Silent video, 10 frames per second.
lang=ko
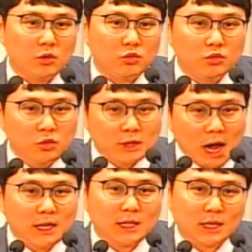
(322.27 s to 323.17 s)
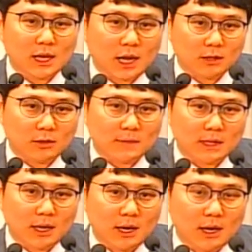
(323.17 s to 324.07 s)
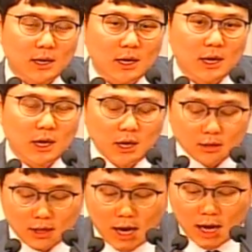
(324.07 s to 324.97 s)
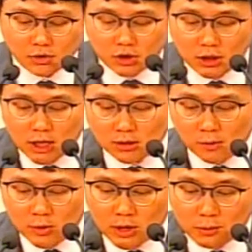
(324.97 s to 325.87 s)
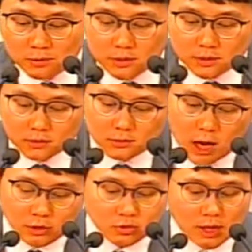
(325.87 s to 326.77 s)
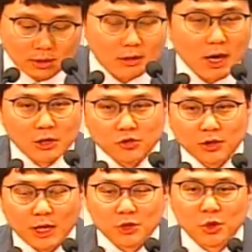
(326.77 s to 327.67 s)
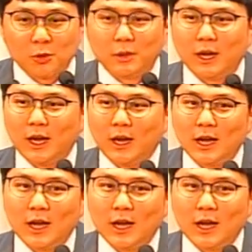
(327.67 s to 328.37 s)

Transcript: 우상이 된다라는 겁니다. 그러니까 아주 쉽게 설명해 보면 아주 단 아주 단조롭게